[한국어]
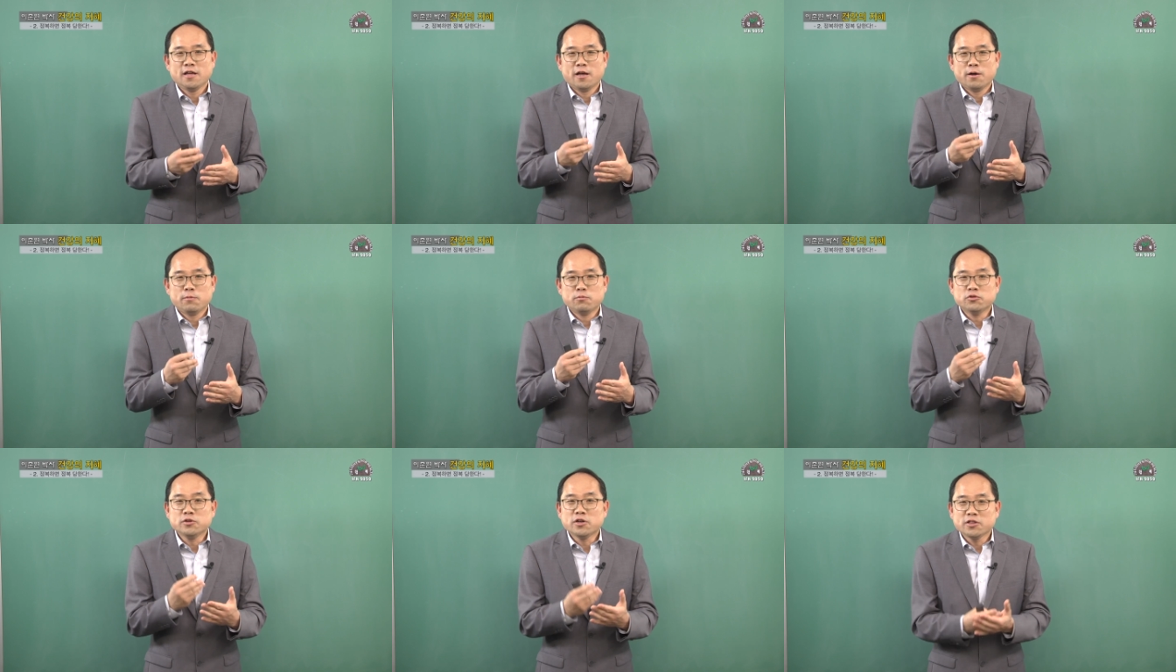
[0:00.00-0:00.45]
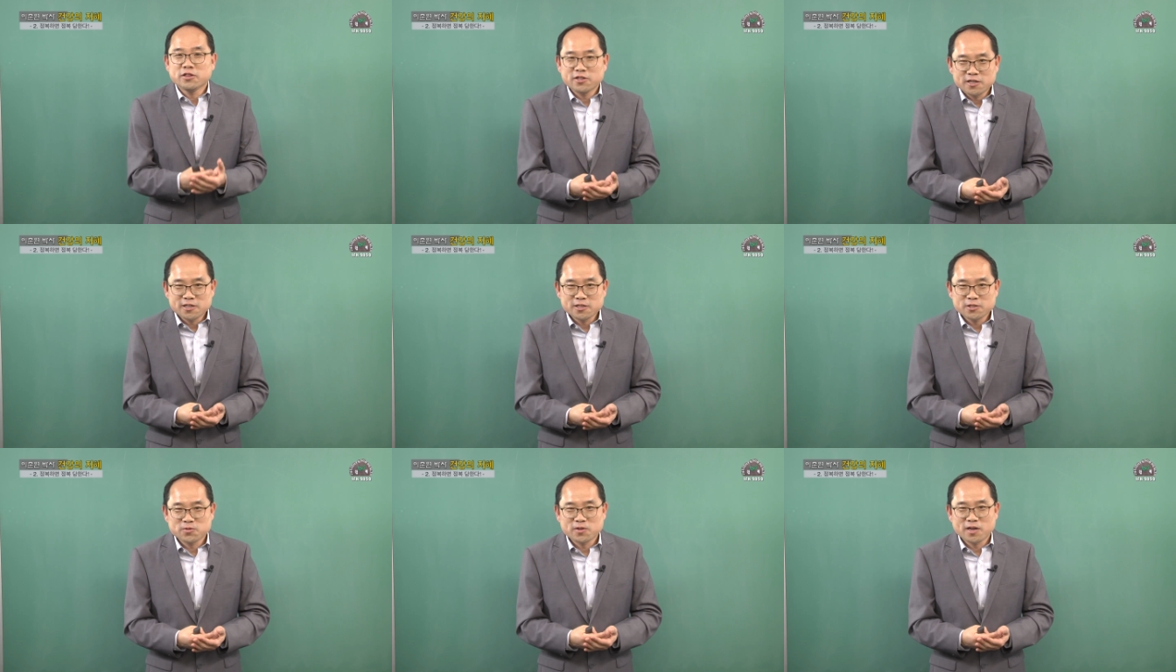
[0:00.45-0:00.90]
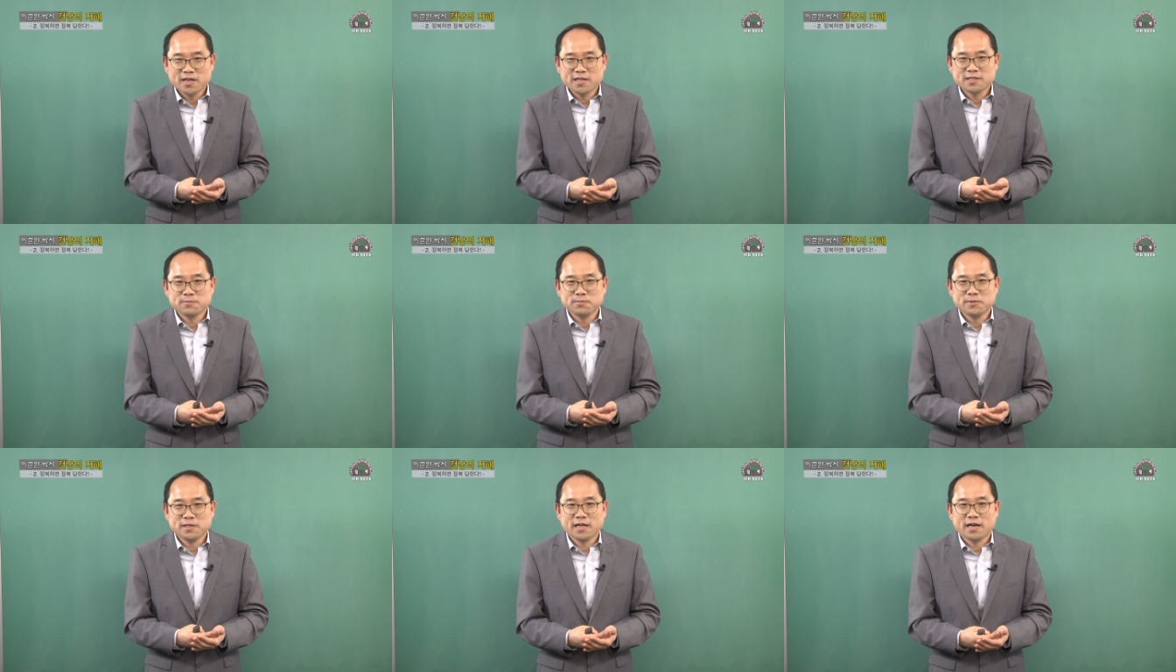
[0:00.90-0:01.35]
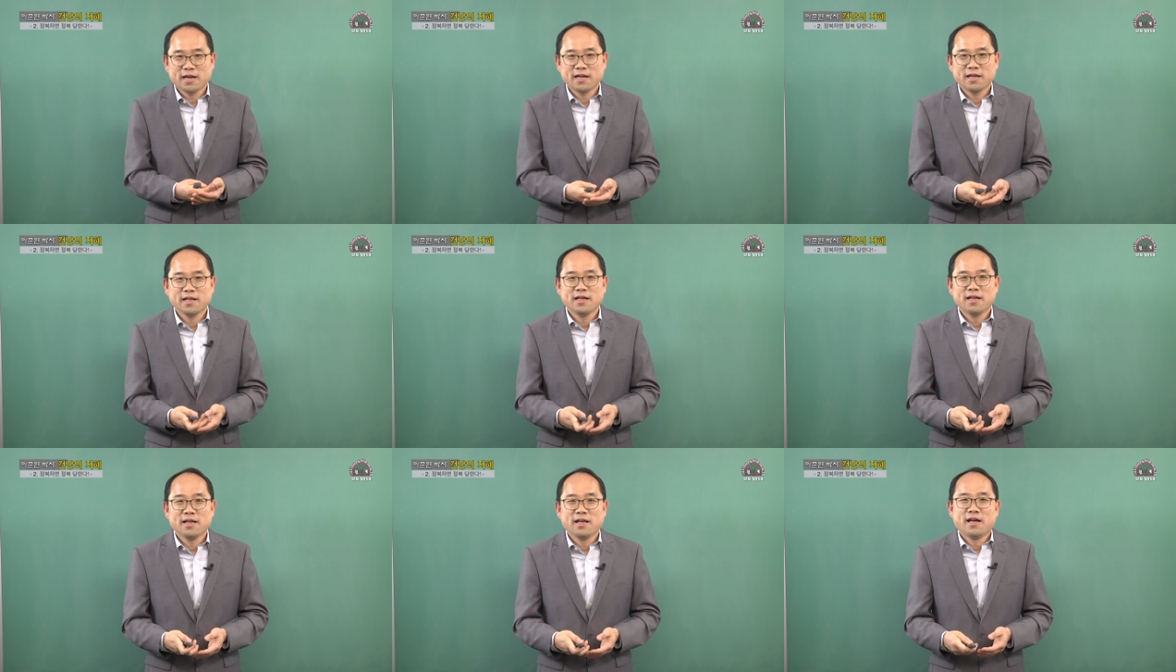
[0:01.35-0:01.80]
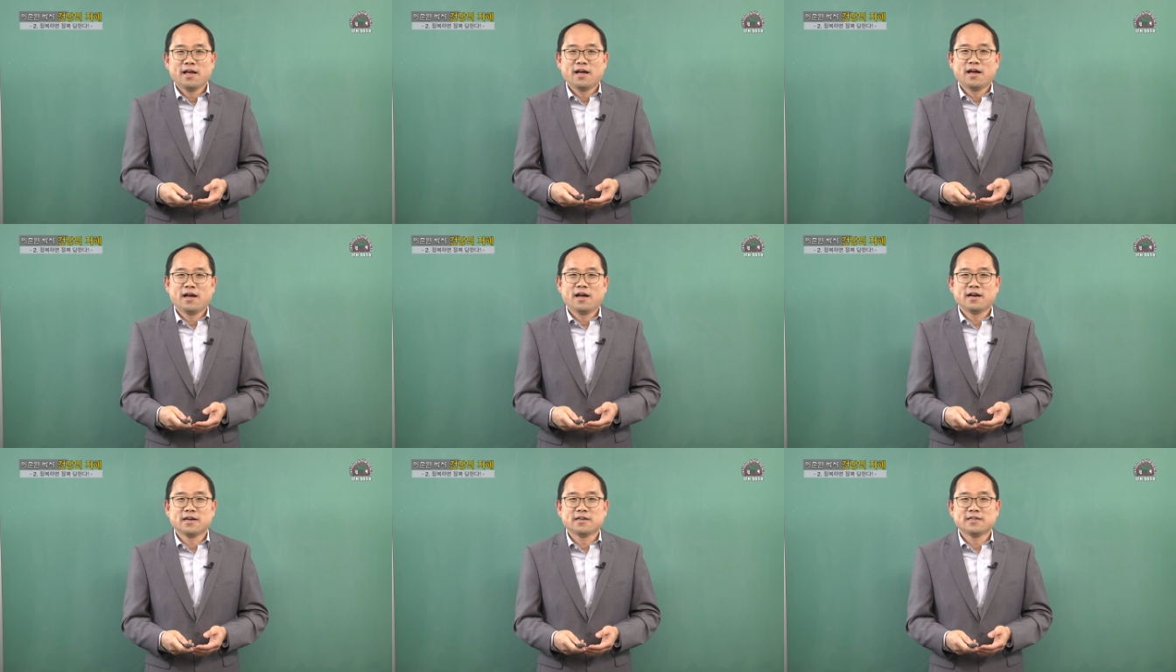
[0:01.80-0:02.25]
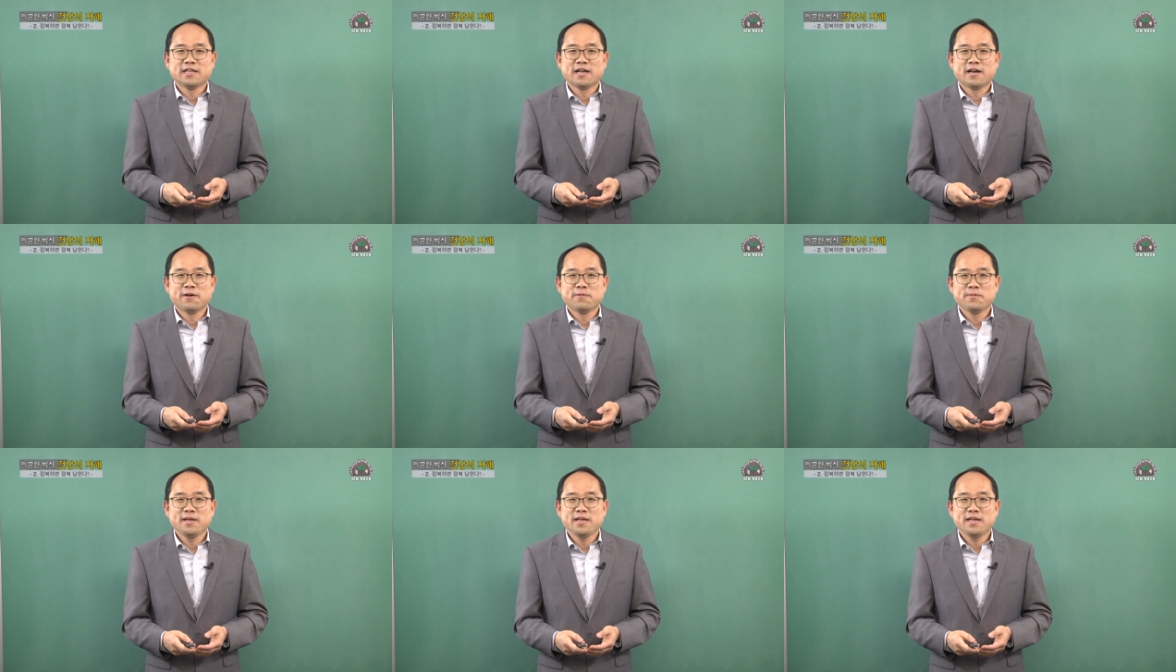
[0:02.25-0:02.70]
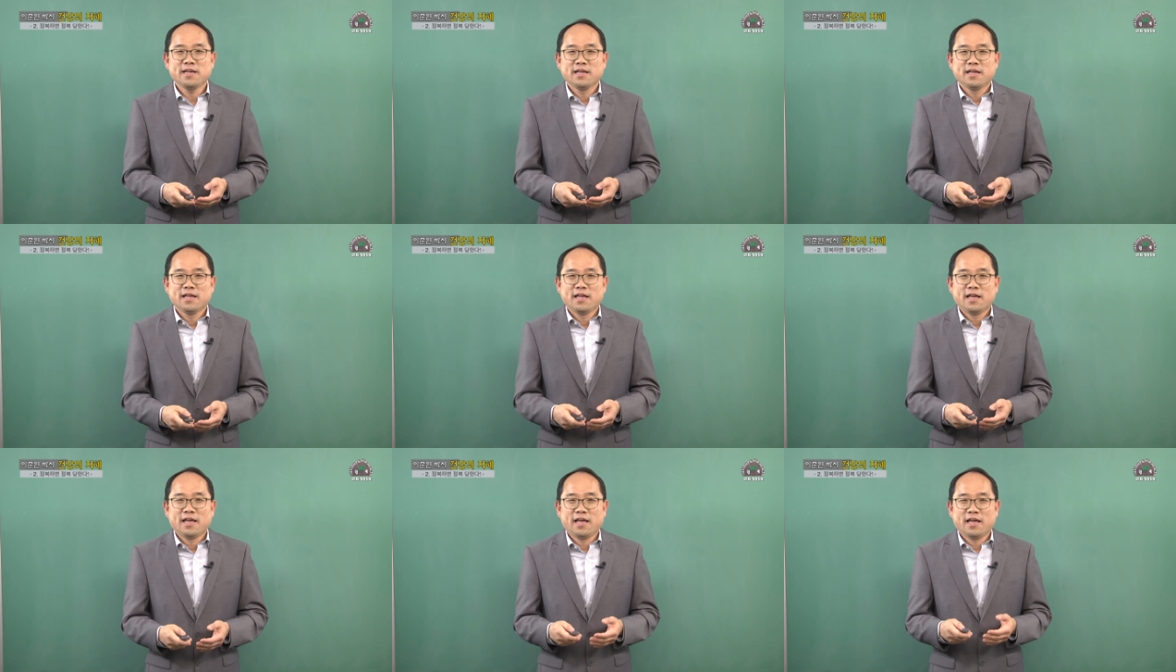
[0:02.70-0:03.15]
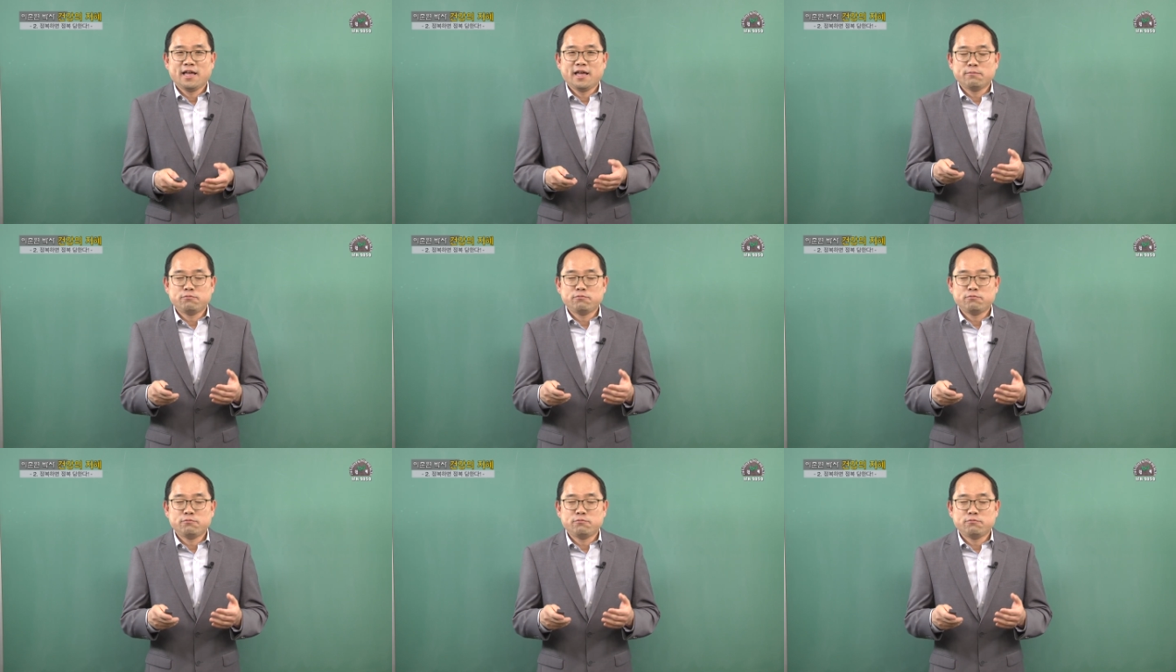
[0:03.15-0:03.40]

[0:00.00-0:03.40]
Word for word: 무너뜨릴 수가 있습니다. 아, 그 다음에 예,